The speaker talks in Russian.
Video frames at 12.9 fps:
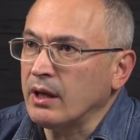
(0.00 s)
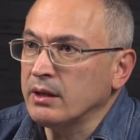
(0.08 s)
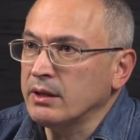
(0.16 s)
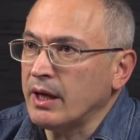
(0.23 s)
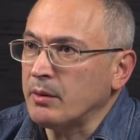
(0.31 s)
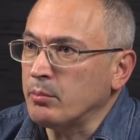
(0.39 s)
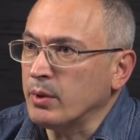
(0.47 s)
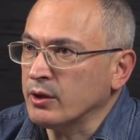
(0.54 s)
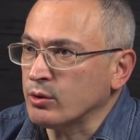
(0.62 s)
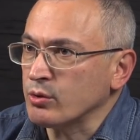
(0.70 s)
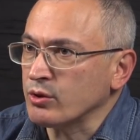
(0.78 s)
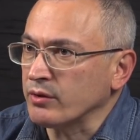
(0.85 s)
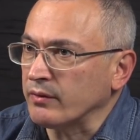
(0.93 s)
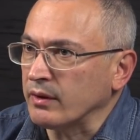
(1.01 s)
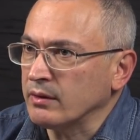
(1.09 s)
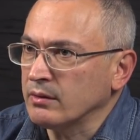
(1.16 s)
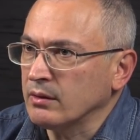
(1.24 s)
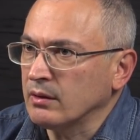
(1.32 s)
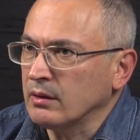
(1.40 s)
и Андрей Патрушевы,
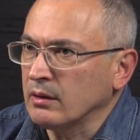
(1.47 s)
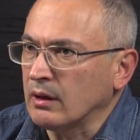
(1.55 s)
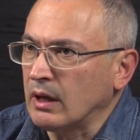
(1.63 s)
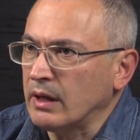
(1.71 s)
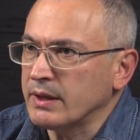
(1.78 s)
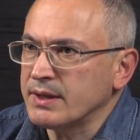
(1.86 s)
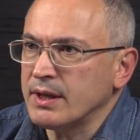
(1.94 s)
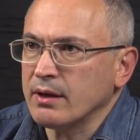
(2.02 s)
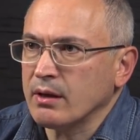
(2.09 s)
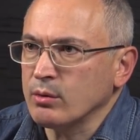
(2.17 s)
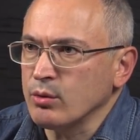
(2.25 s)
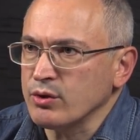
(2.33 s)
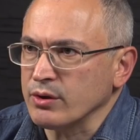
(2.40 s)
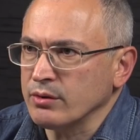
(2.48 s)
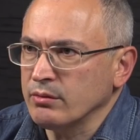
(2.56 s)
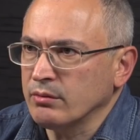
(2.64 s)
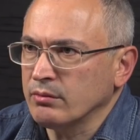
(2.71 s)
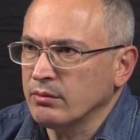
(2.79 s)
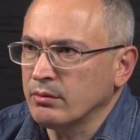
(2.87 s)
Алексей Рогозин,
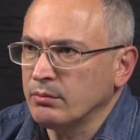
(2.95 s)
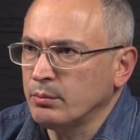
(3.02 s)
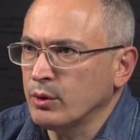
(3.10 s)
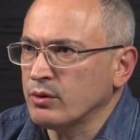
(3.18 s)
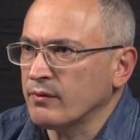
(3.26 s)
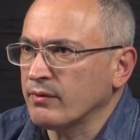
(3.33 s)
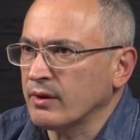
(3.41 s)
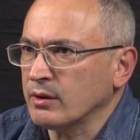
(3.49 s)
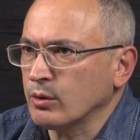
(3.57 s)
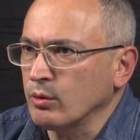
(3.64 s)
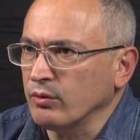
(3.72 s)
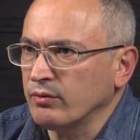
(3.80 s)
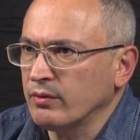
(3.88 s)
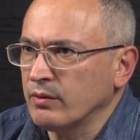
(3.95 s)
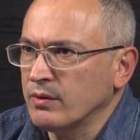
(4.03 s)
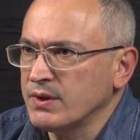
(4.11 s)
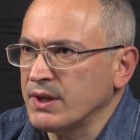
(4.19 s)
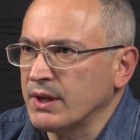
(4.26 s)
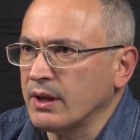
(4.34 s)
Петр Фродков,
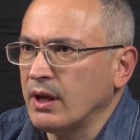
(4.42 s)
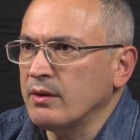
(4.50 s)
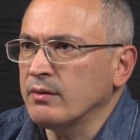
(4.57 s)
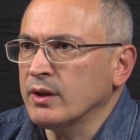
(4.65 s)
Сергей